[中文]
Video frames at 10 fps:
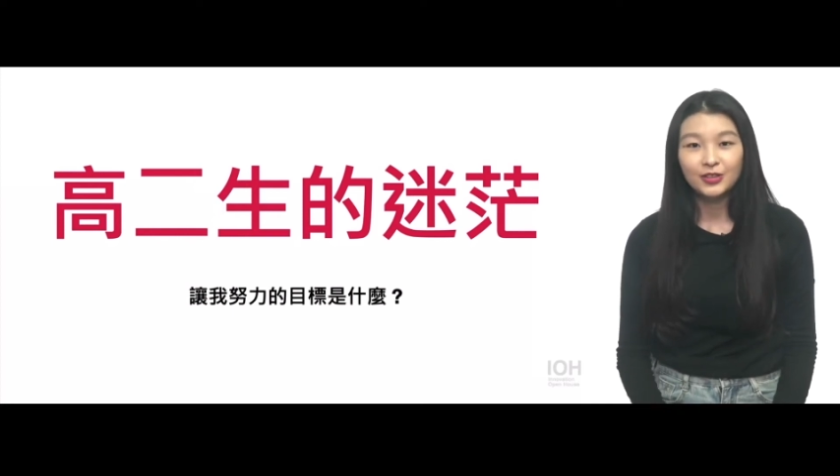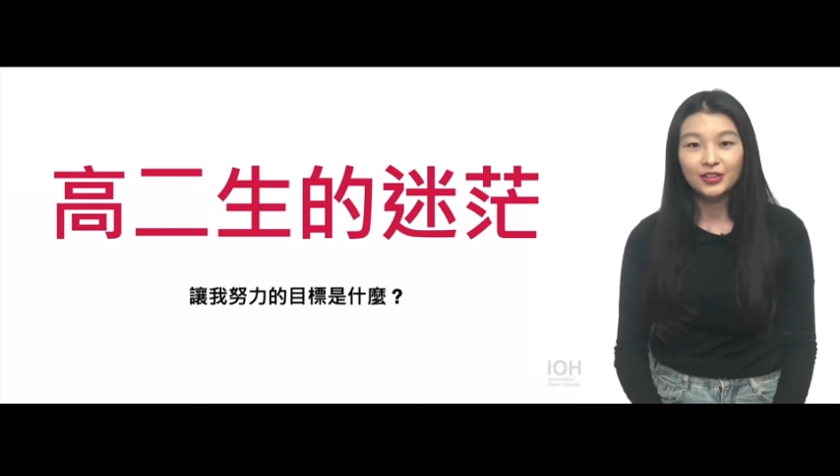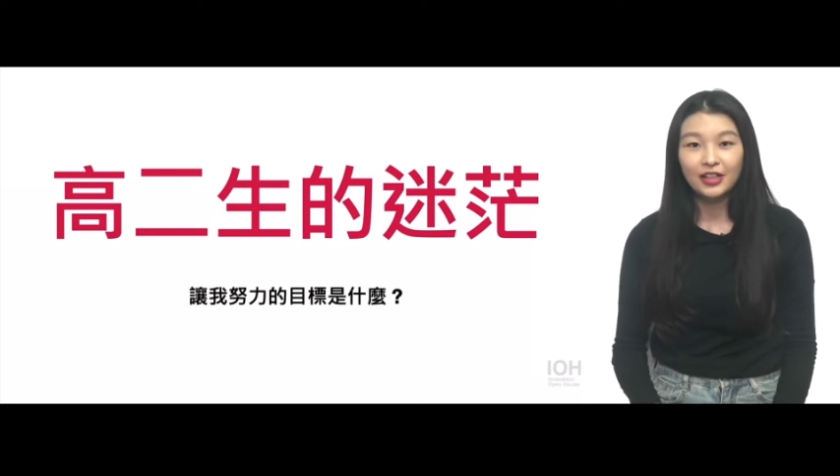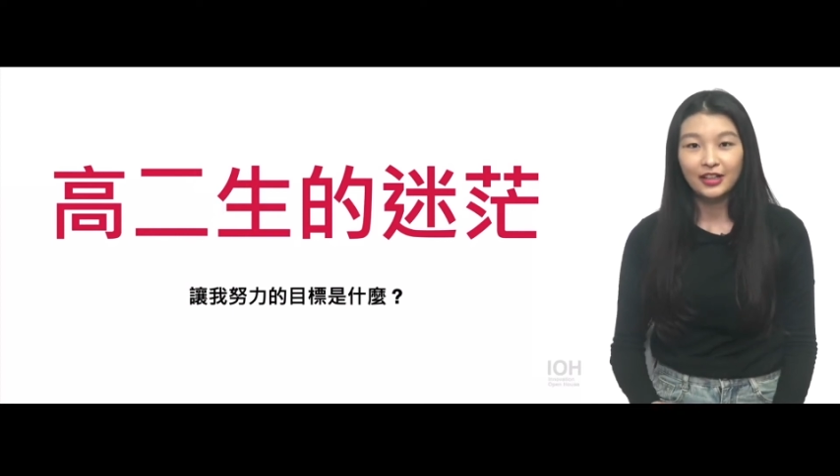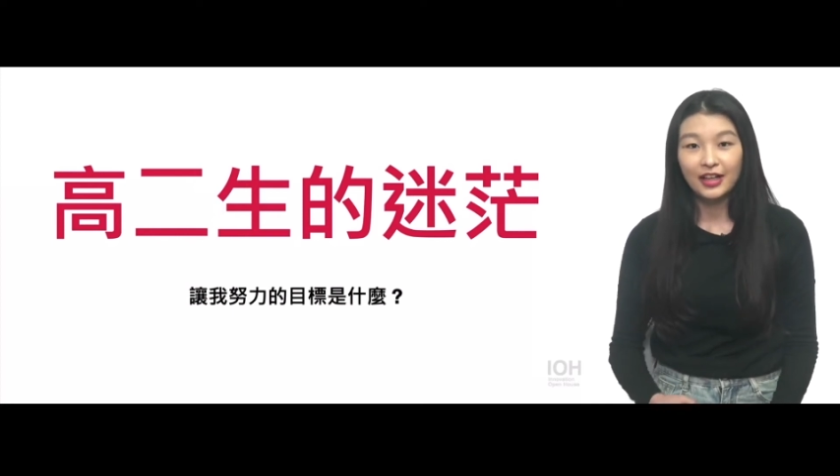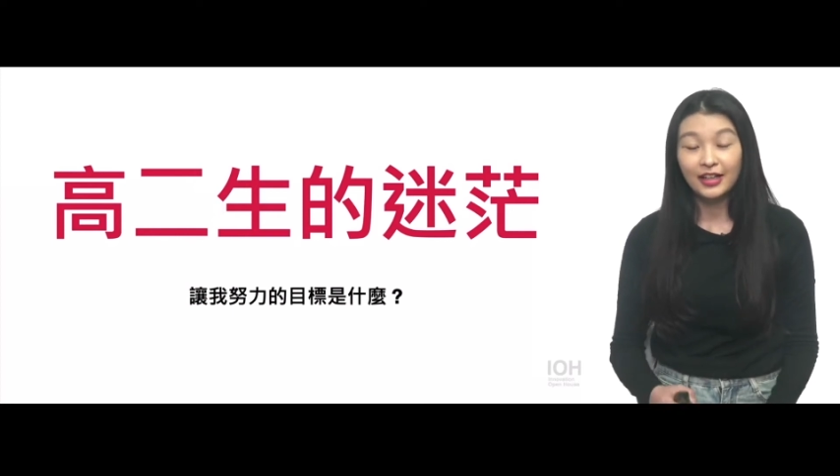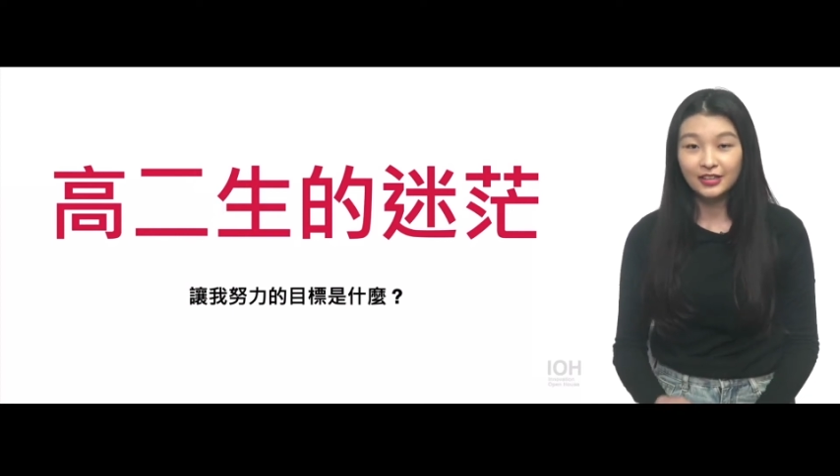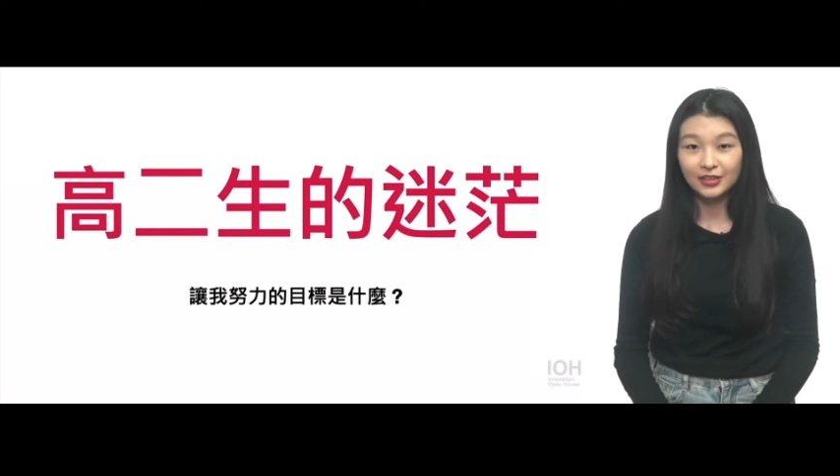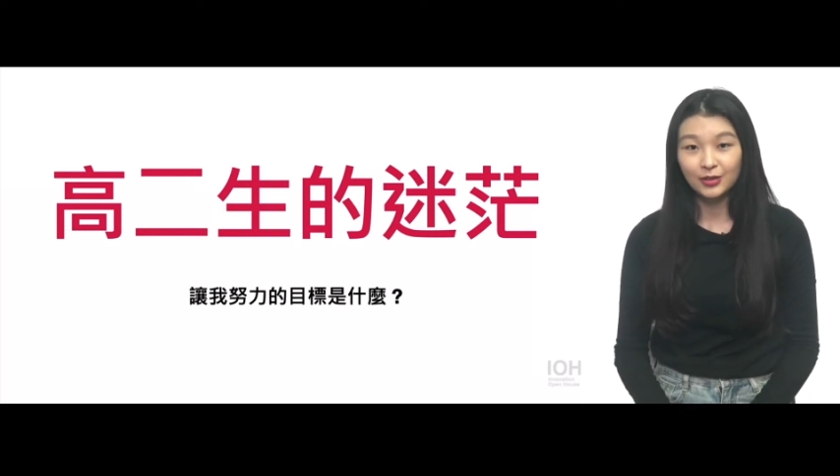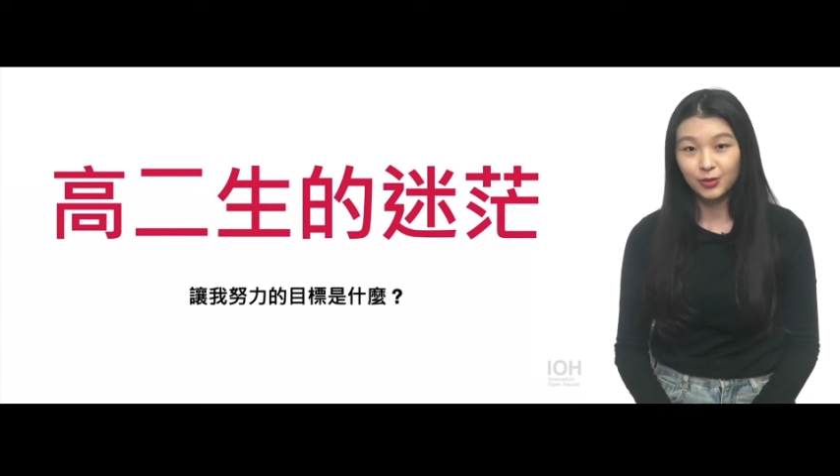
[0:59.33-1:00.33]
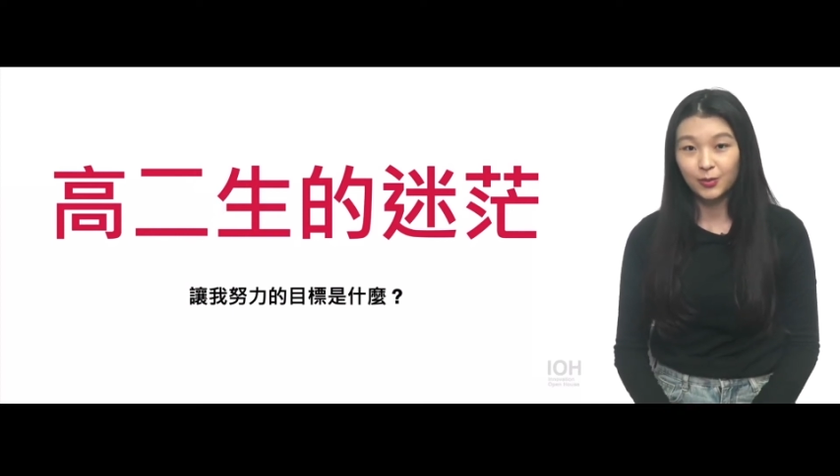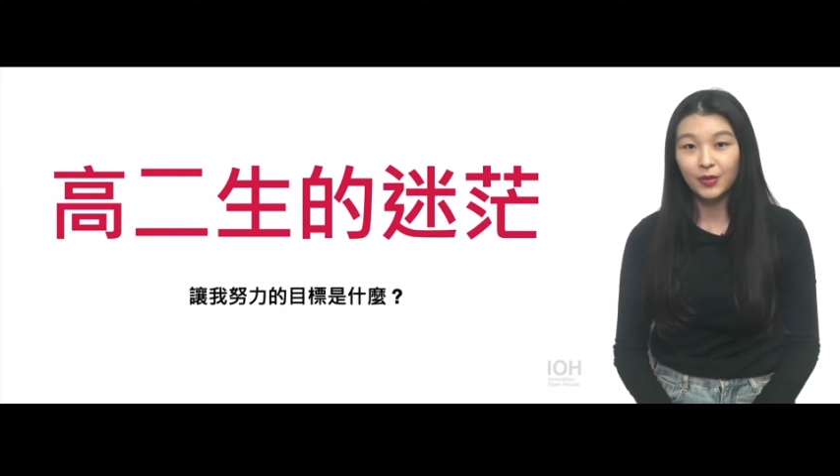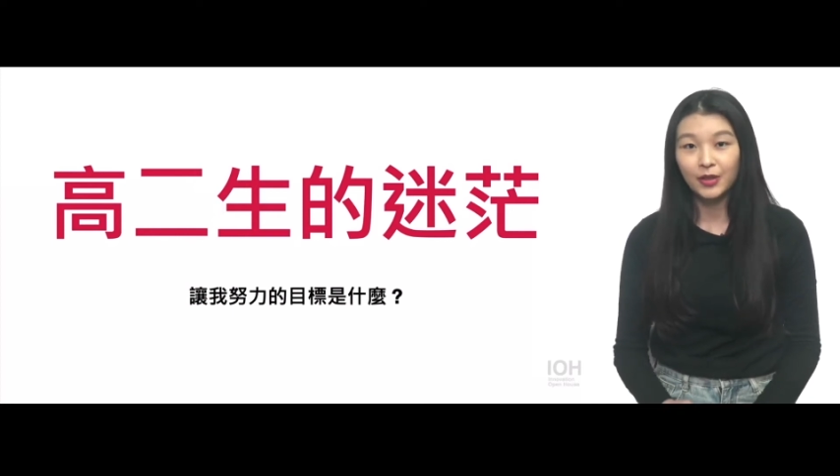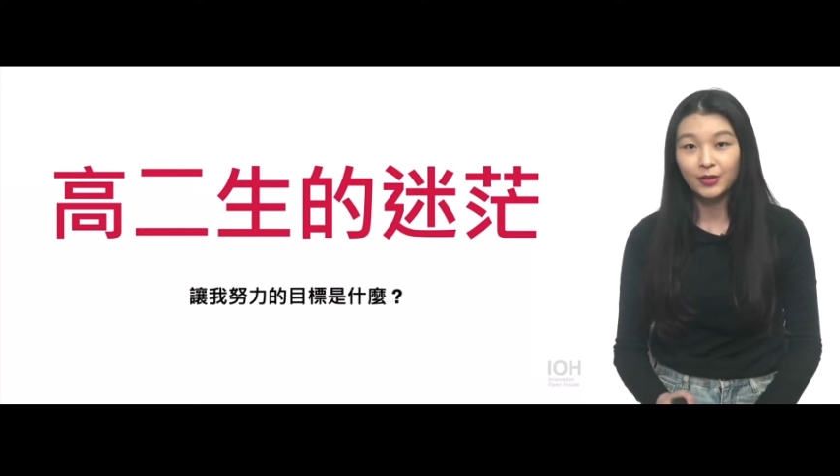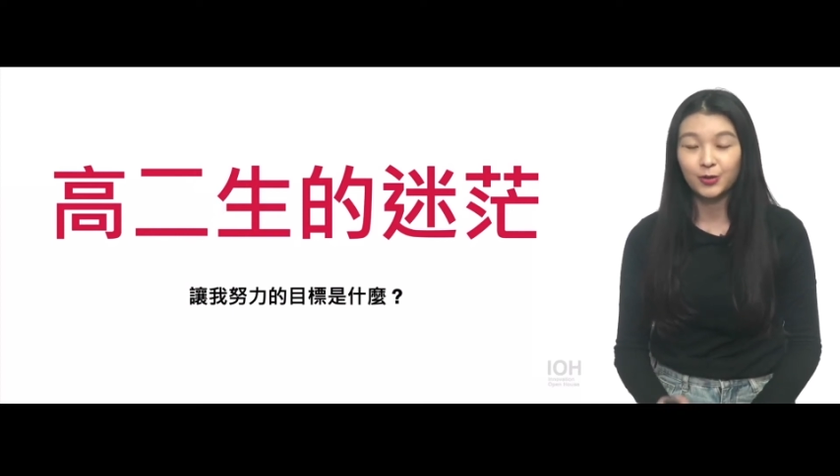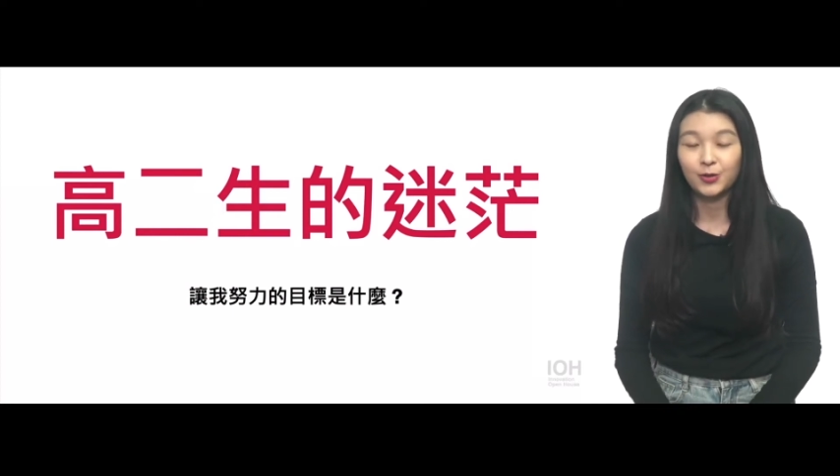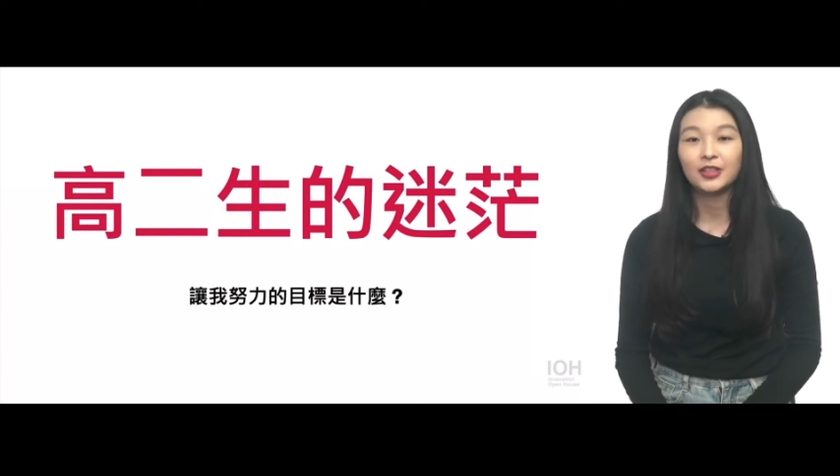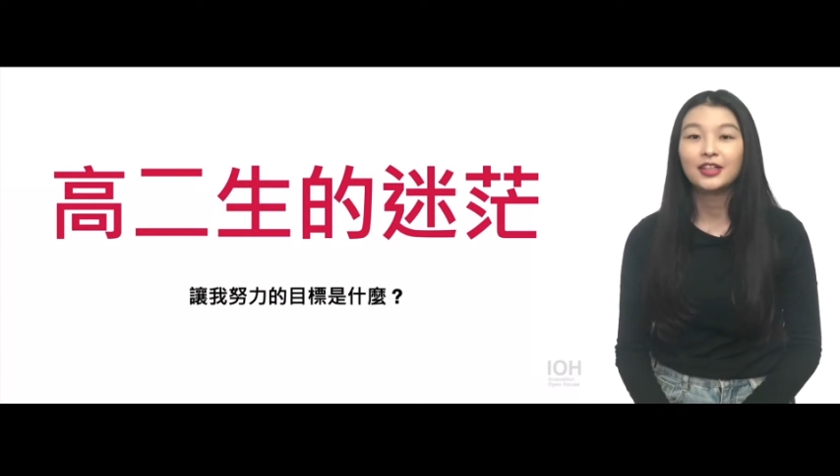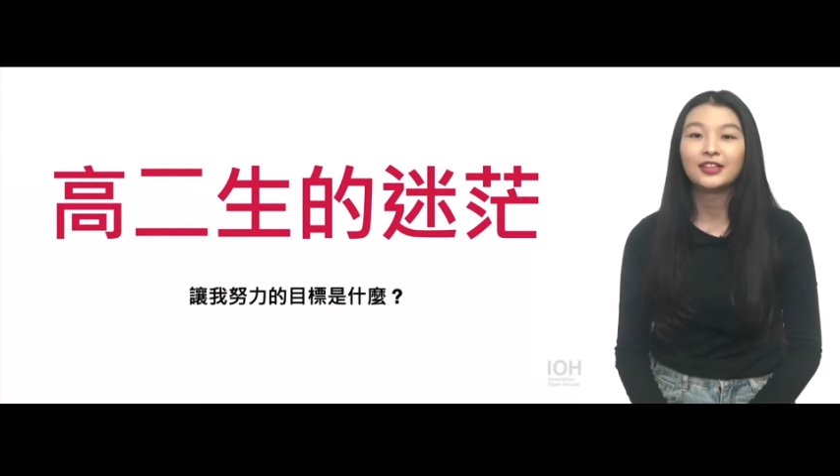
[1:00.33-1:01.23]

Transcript: 是要开始准备学